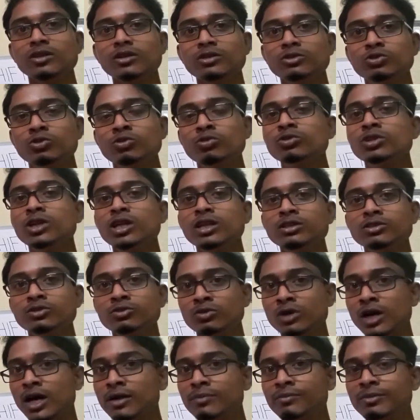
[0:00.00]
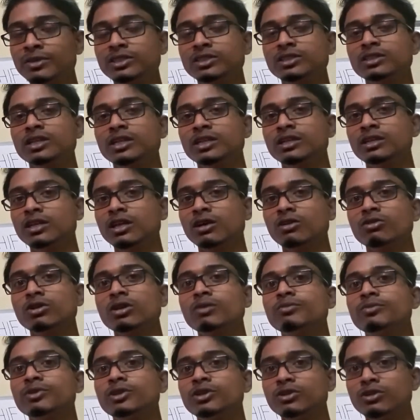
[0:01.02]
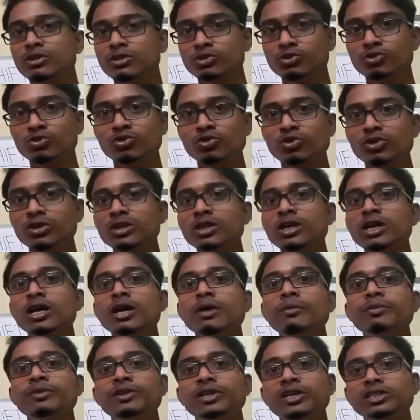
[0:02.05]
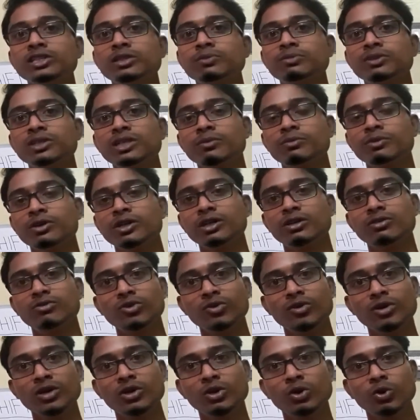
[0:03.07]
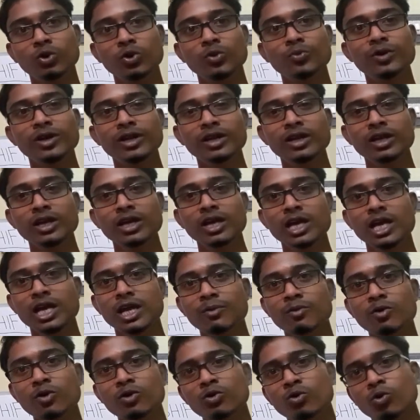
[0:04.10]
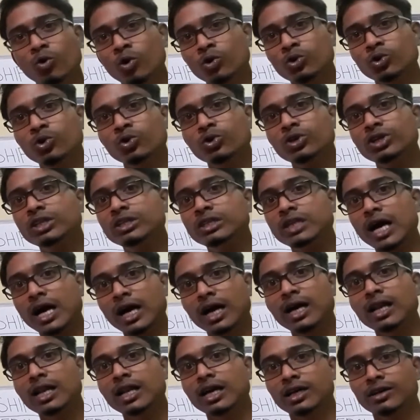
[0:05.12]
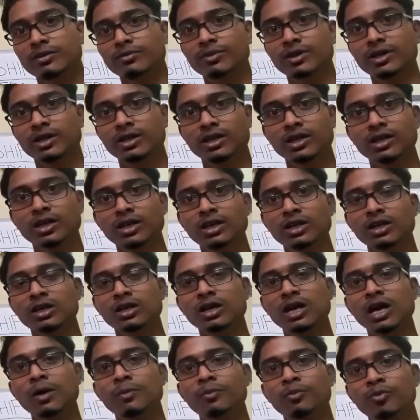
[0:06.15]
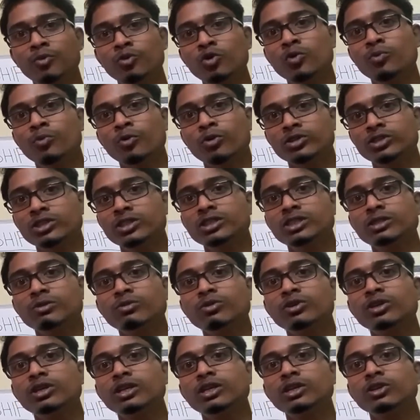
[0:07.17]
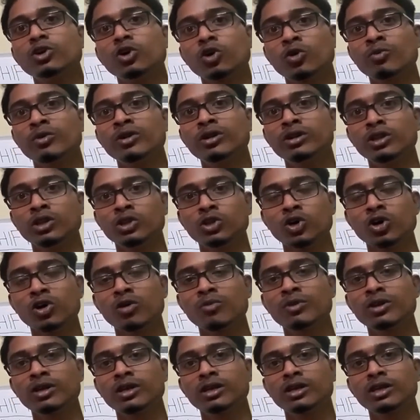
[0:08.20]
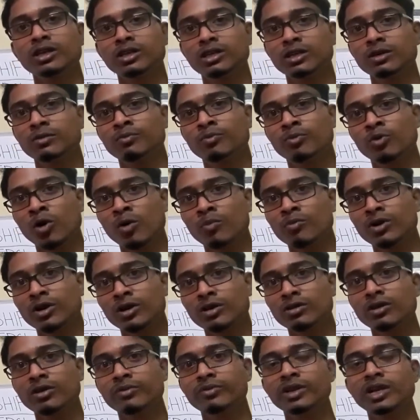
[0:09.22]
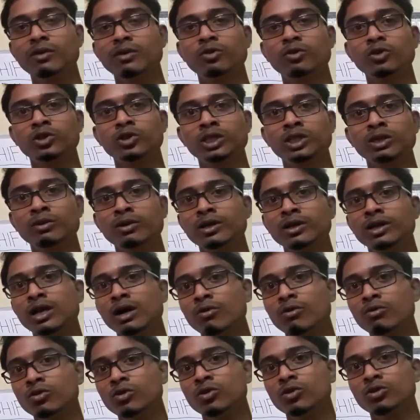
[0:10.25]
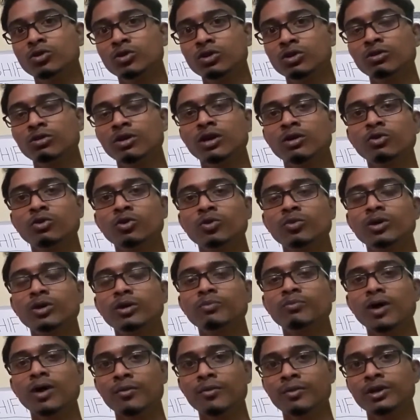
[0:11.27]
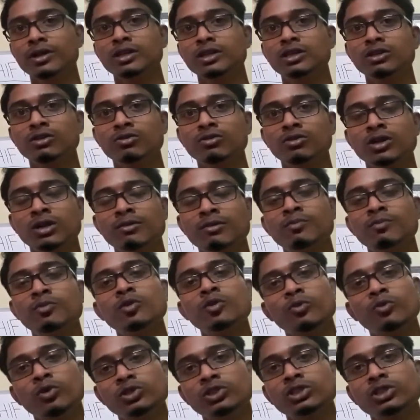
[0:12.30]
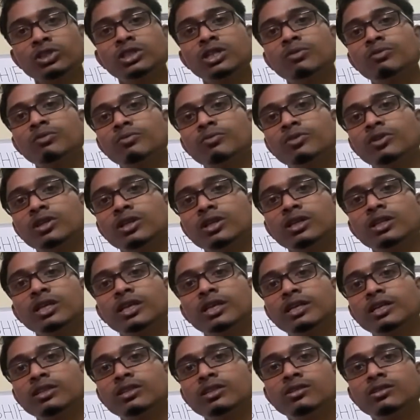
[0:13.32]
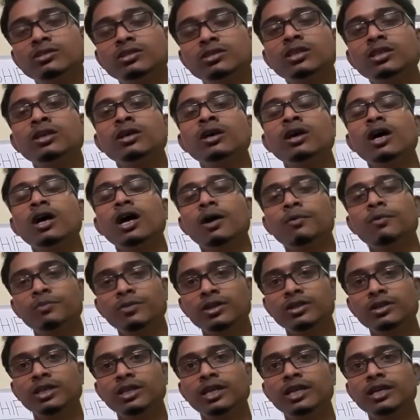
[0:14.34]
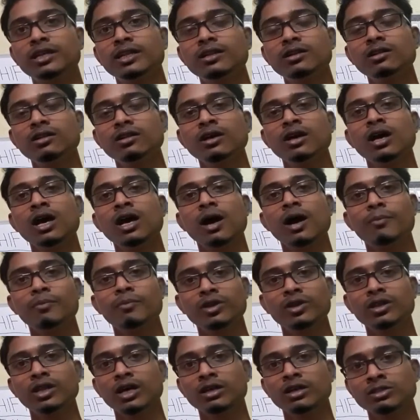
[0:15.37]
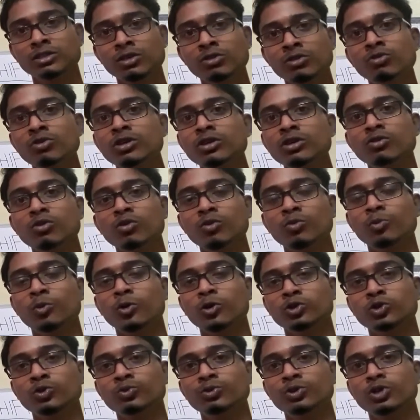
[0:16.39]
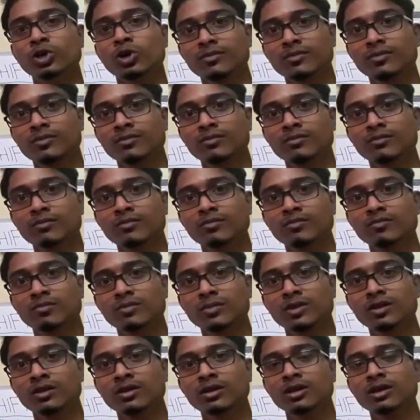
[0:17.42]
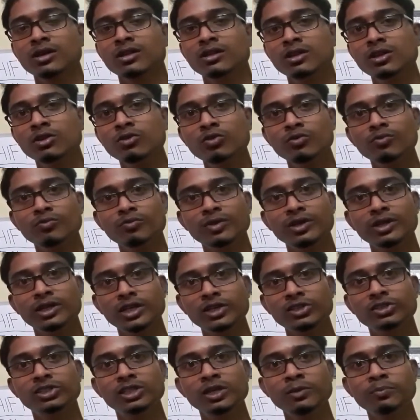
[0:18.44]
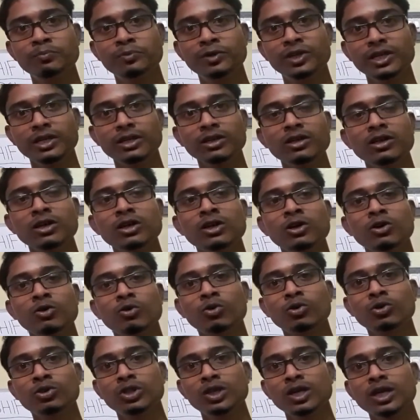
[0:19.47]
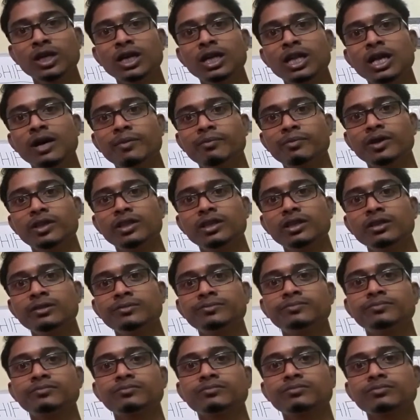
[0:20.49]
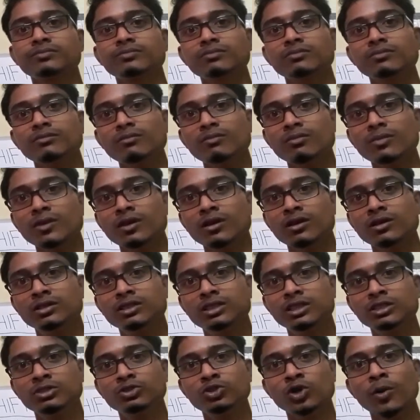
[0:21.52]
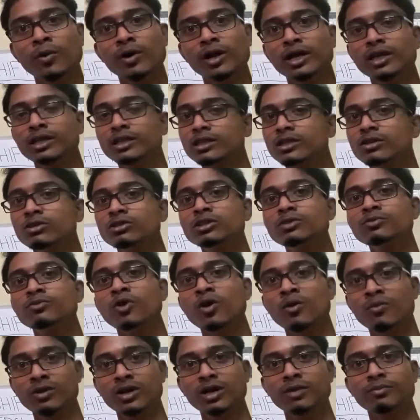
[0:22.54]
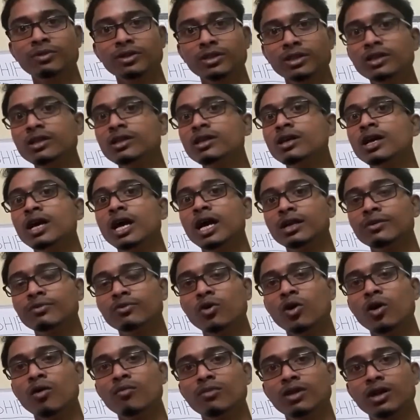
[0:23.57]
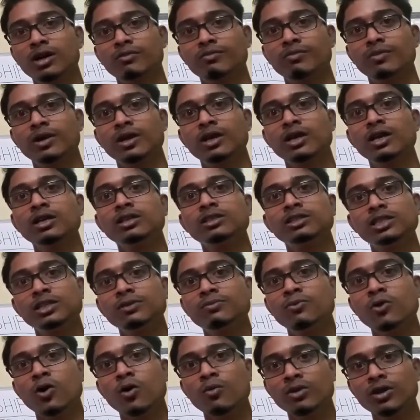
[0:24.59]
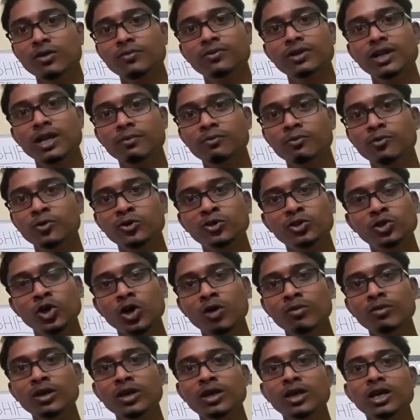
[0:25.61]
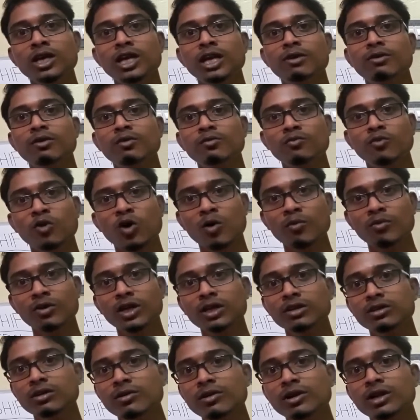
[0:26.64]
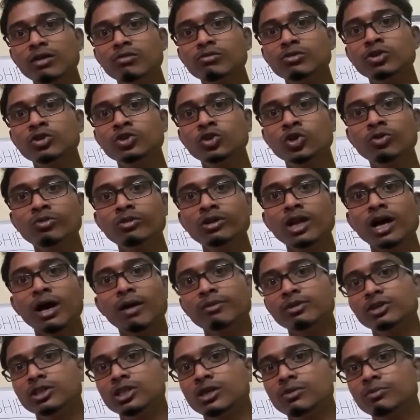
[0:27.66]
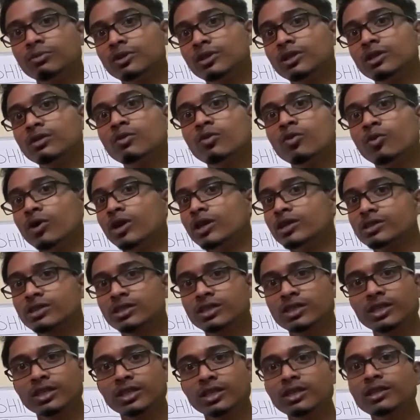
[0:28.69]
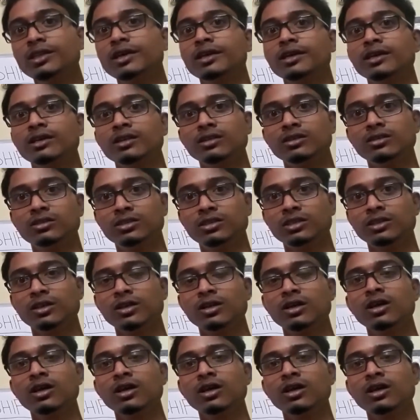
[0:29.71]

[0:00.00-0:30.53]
চলুন তাহলে আর বেশি দেরি না করে আমি ভিডিওটি শুরু করি মিটার শিফটিং আপনারা কীভাবে করবেন এবং কত কি টাকা লাগবে পুরো প্রসেস এবং কী কী ডকুমেন্ট দিতে হবে কী কী ফর্মটা কীভাবে ফিল আপ করতে হবে ডাউনলোড কীভাবে করবেন পাবেন কি করে আমি পুরো প্রসেসটা আমি আপনাদেরকে দেখিয়ে দিচ্ছি আপনারা দেখে নিন আপনাদের আশা করি কোনো অসুবিধা হবে না দেখুন মিটার শিফটিং করতে গেলে আপনাদের যে সবার আগে যেটা হচ্ছে ফর্মটা আপনাদের একটা ফর্ম লাগবে সেই ফর্মটা ফিল করতে হবে এবং ফর্মটা কীভাবে ডাউনলোড করবেন আমি সেটা আপনাদেরকে মোবাইল স্ক্রিনে গিয়ে দেখিয়ে দিচ্ছি